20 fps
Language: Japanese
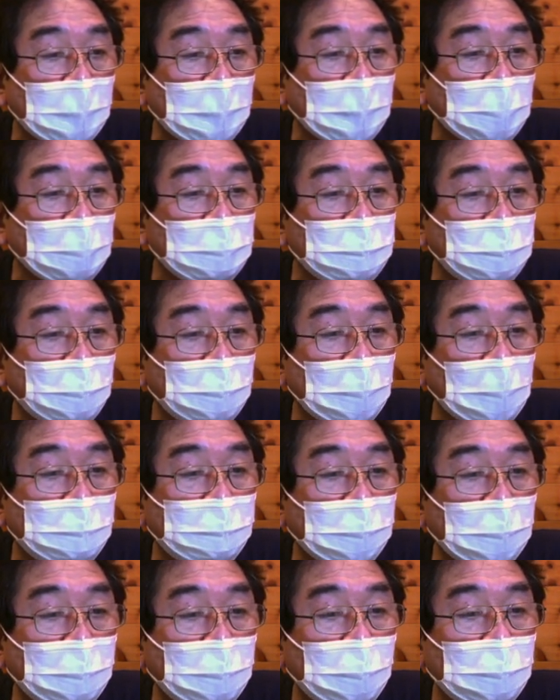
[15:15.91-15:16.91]
関東の
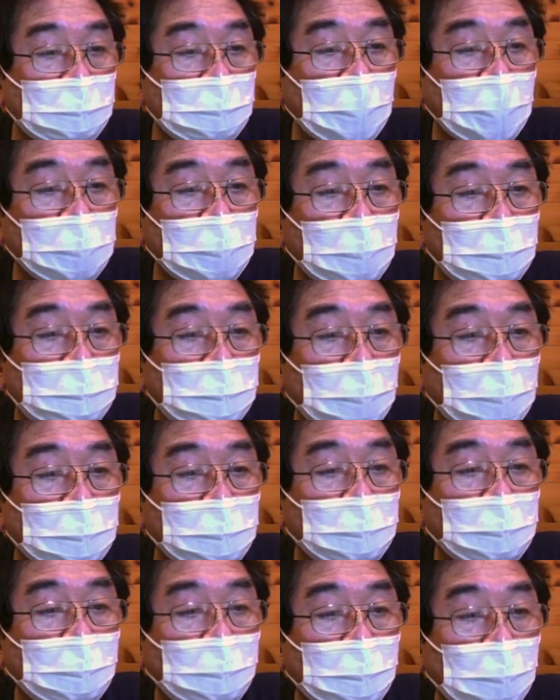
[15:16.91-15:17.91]
ナンバーも多く入れる
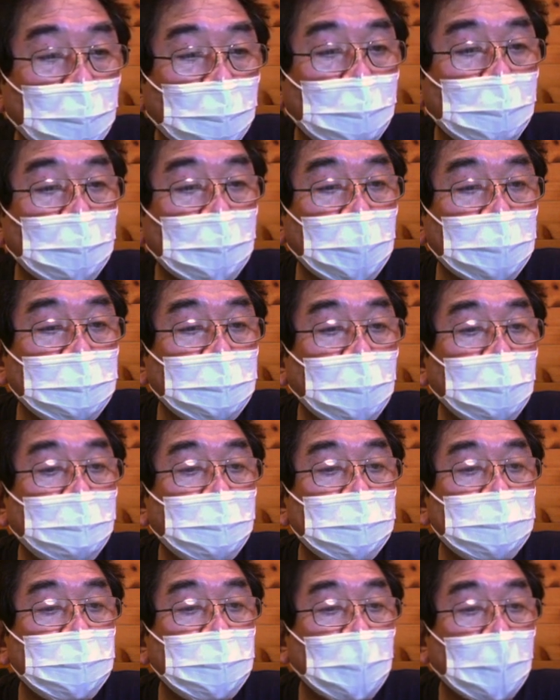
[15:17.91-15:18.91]
ポイントも限られ
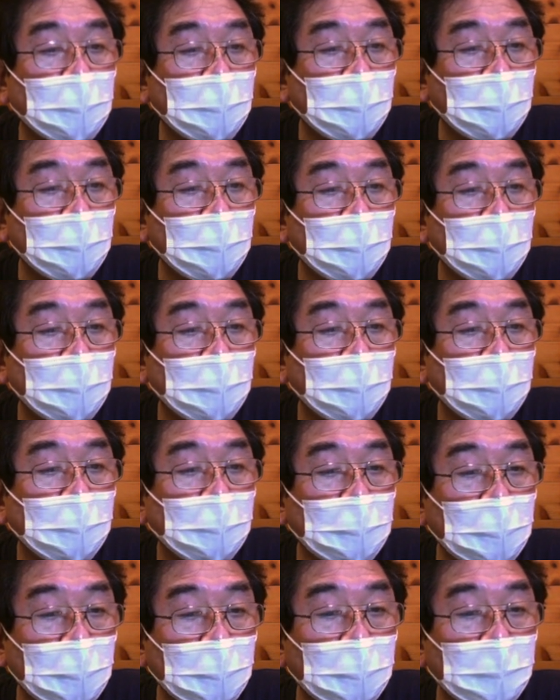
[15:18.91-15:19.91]
ました
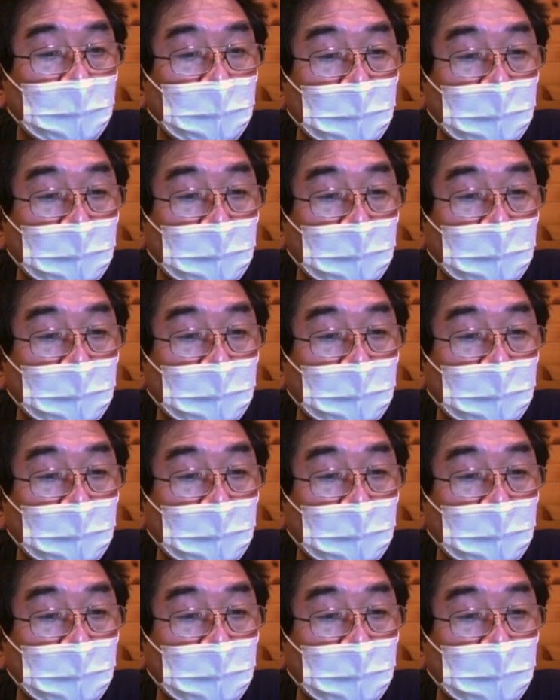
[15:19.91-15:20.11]
が、